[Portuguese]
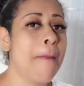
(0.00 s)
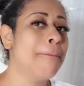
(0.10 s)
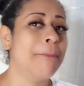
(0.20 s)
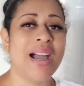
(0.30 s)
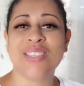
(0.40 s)

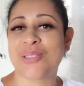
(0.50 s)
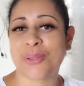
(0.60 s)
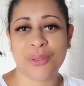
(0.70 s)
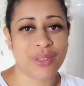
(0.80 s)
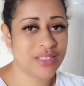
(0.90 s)
Mas eu
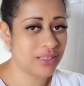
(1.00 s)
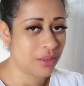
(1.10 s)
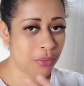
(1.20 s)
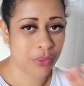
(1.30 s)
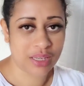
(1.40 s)
tô, assim,
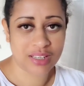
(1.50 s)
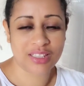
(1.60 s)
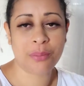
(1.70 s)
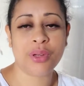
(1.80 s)
tranquila, né?